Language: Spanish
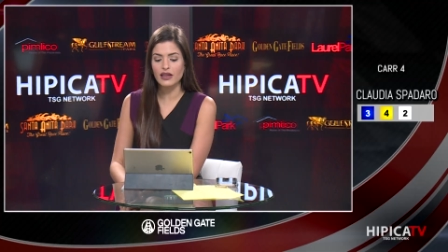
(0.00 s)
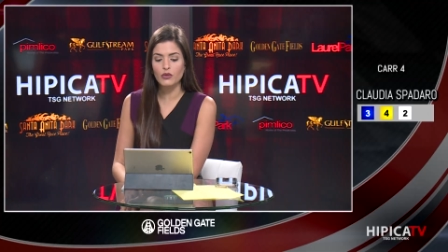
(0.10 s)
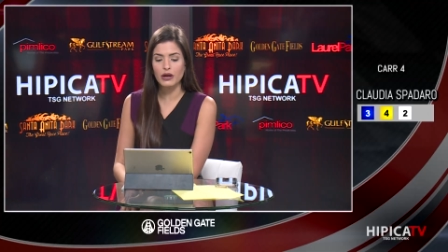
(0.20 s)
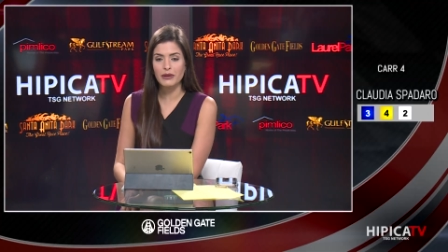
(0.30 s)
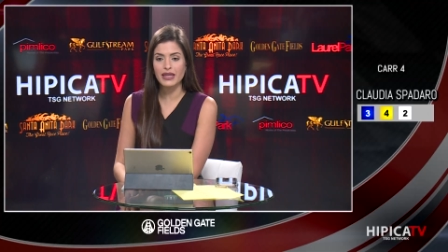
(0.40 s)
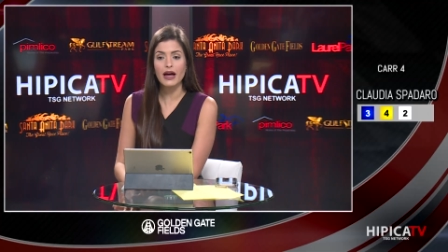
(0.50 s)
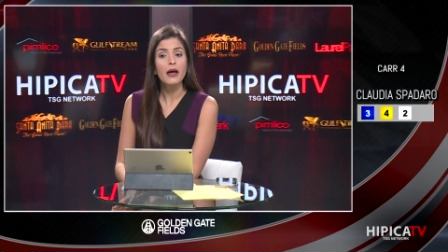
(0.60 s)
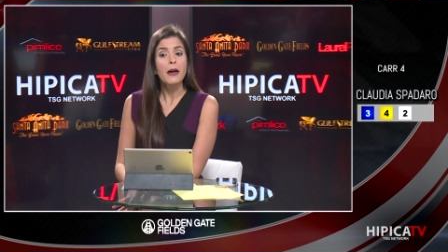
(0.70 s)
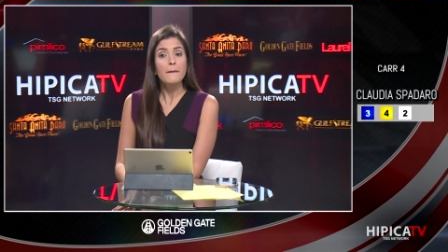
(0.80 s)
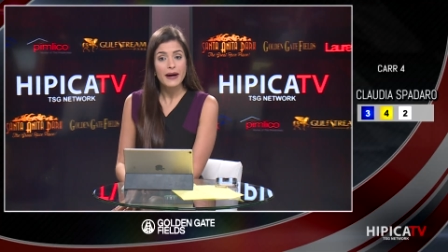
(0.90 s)
una milla
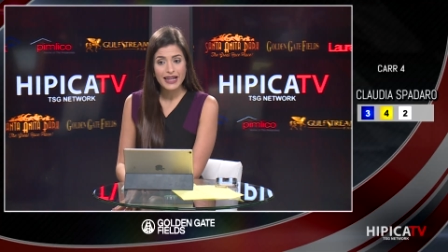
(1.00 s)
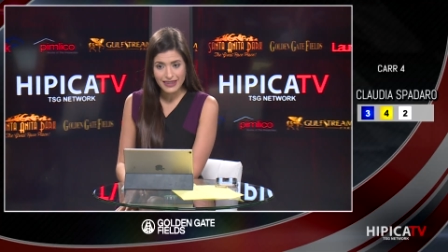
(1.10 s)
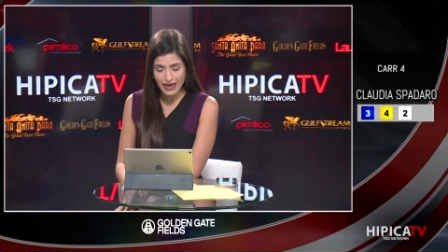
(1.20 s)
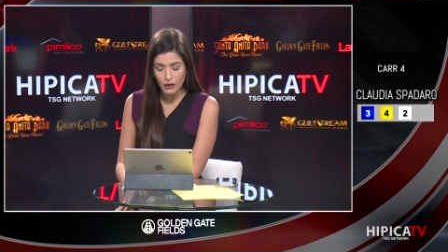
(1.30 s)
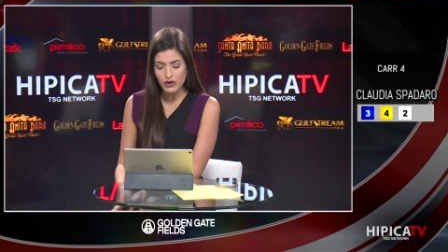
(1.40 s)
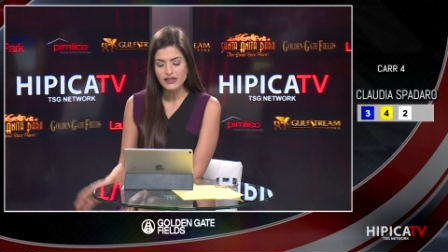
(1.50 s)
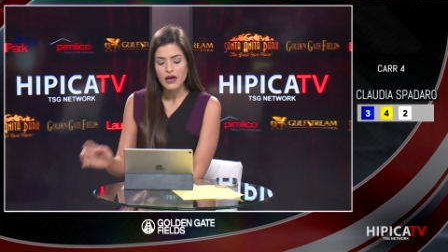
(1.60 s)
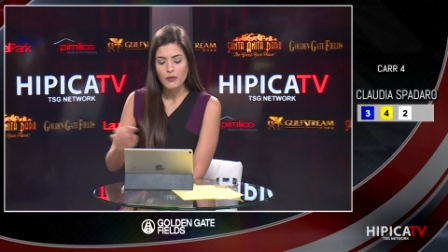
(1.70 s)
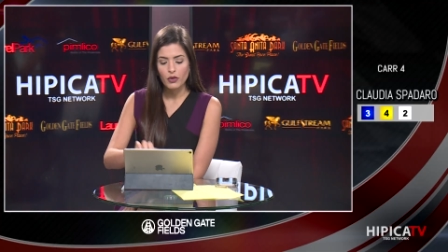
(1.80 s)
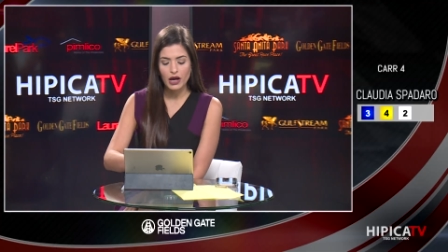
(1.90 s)
para yeguas.
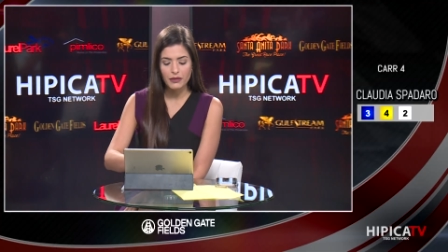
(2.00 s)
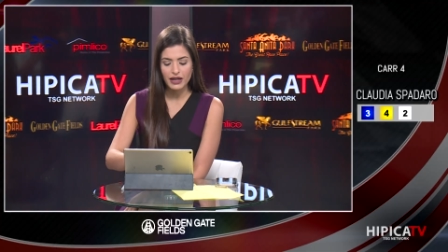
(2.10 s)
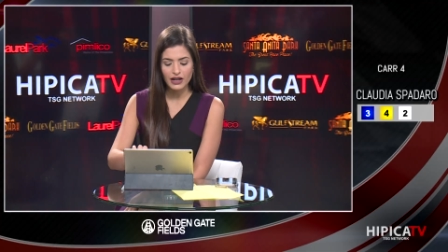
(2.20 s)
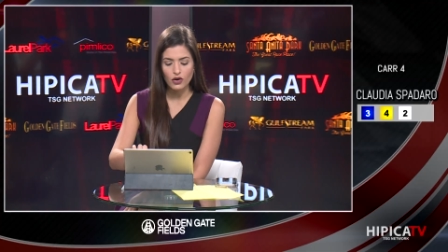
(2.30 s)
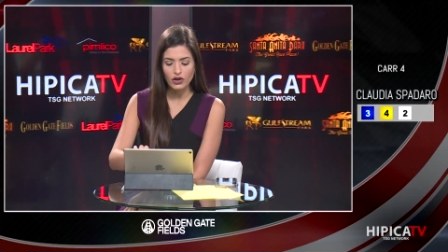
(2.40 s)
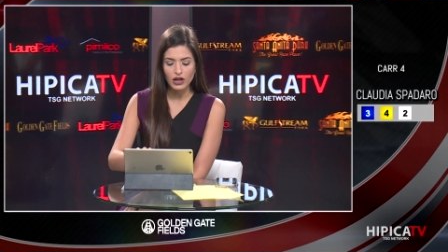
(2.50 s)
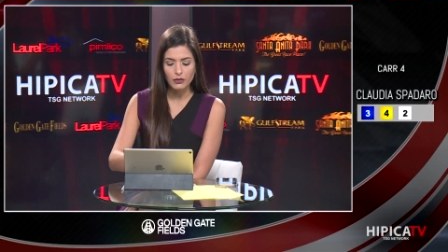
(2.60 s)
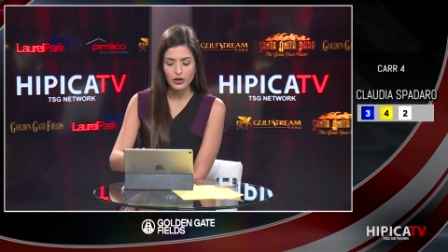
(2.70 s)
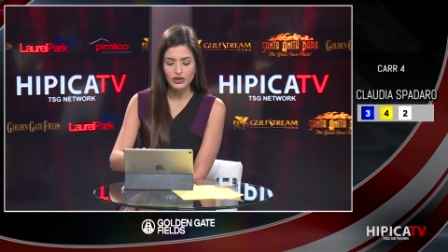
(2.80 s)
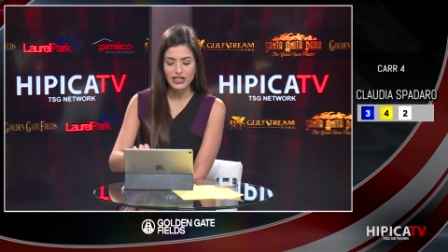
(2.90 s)
Voy a abrir con la
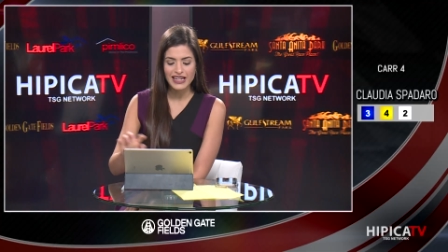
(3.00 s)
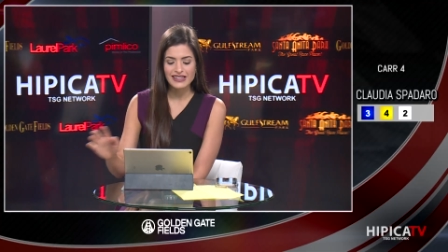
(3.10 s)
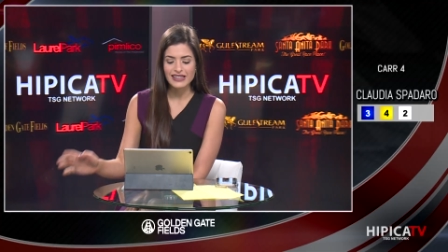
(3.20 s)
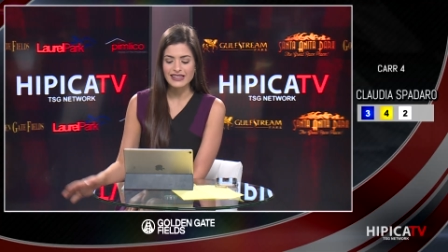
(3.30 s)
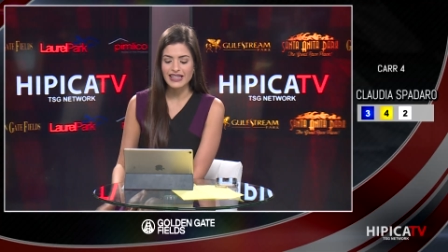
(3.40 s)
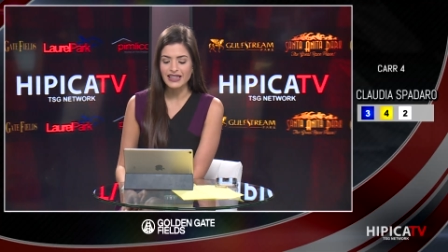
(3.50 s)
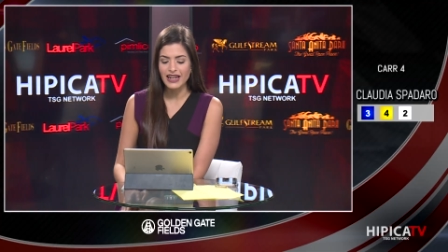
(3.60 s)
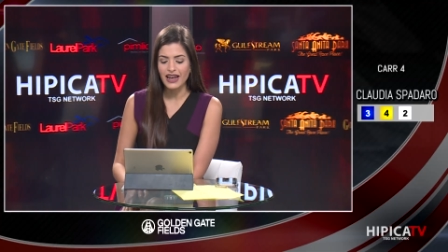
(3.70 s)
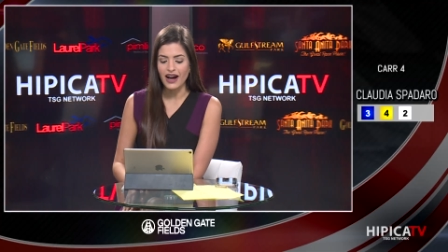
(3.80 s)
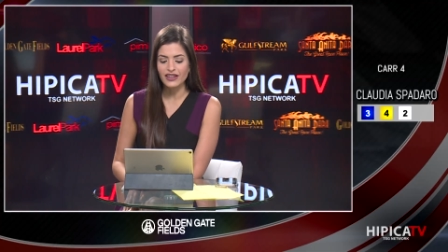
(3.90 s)
número 3,
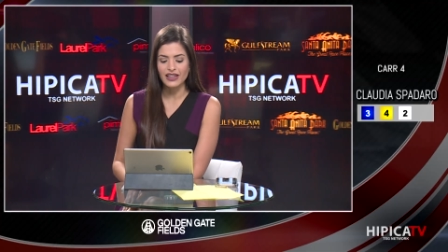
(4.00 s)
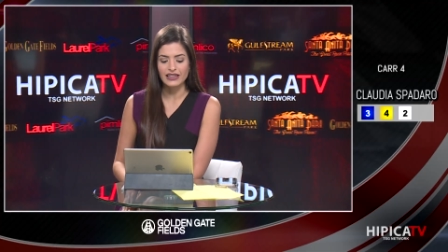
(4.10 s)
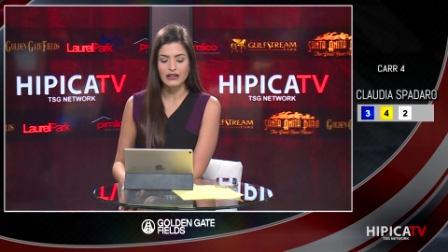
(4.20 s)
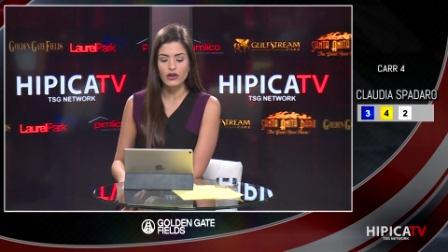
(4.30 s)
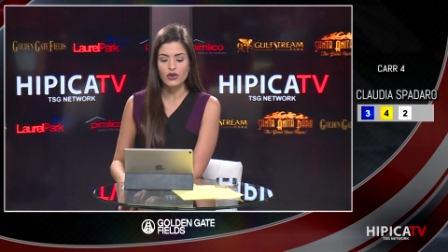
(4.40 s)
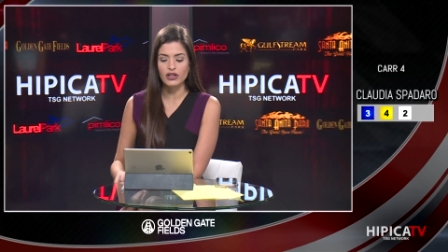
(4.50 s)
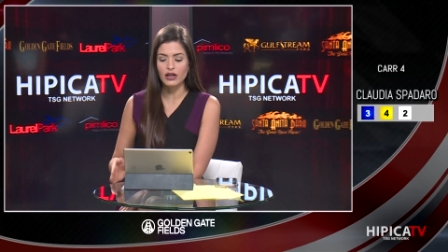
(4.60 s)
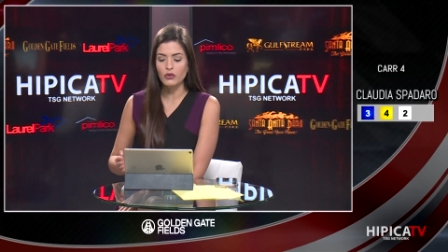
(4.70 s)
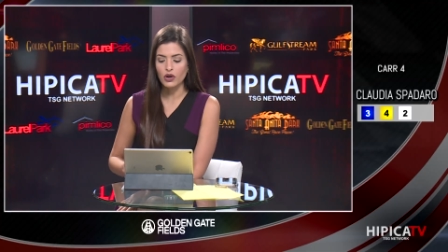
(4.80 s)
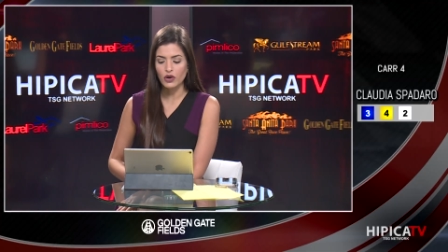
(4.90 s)
Signing Under, está Jonathan
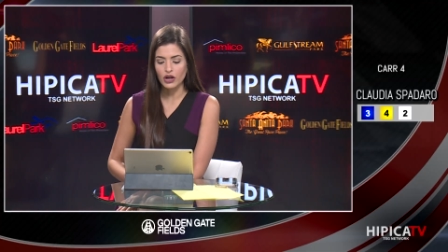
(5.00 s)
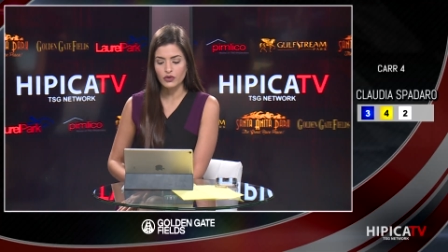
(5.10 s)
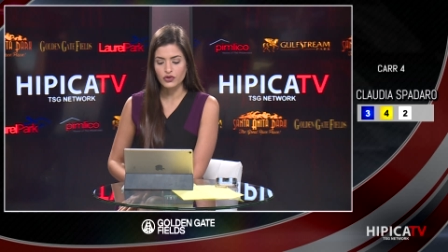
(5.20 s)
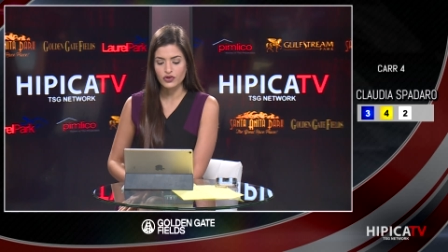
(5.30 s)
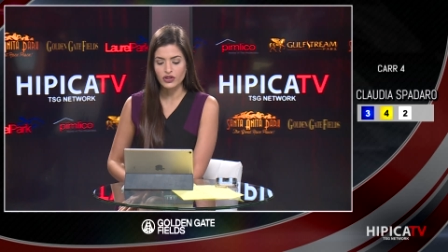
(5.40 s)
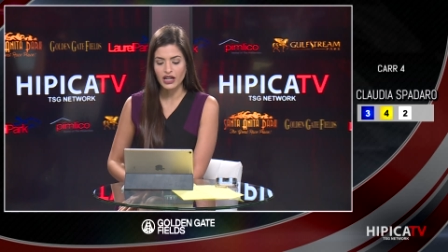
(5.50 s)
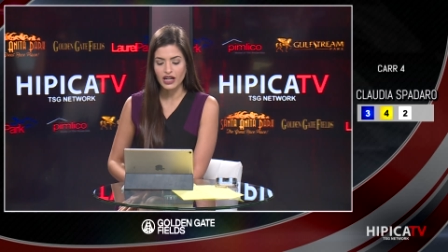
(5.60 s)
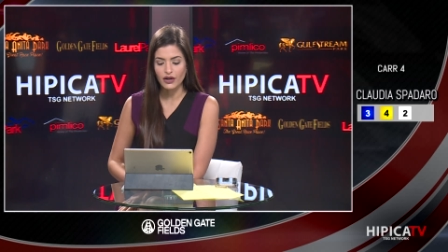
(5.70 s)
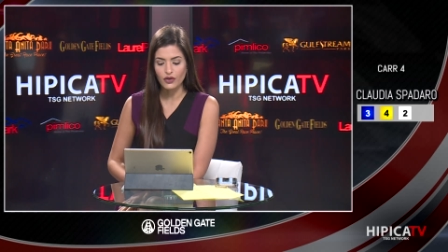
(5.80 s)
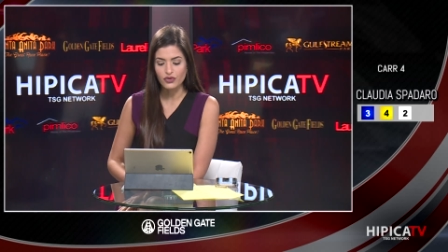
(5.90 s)
Wong con la conducción de
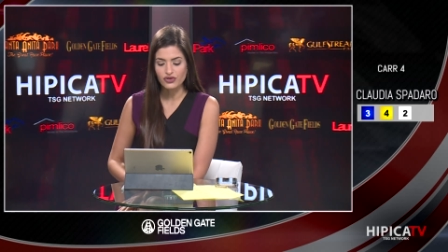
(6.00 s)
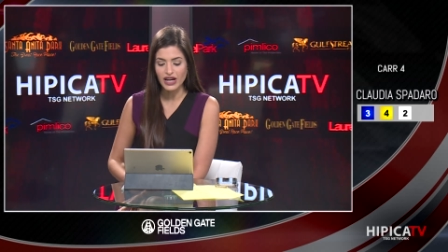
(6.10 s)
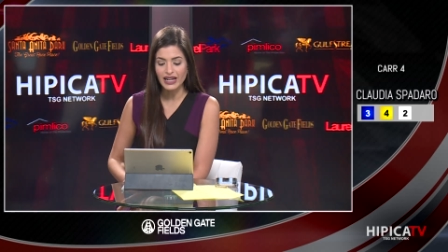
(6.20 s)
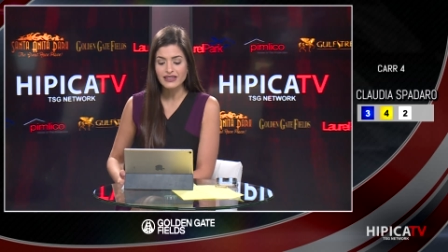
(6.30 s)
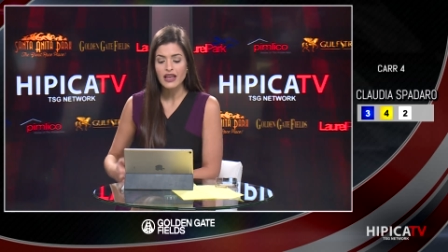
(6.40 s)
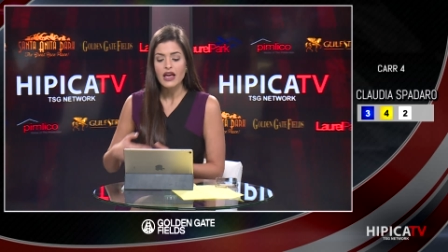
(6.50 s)
Ricardo González.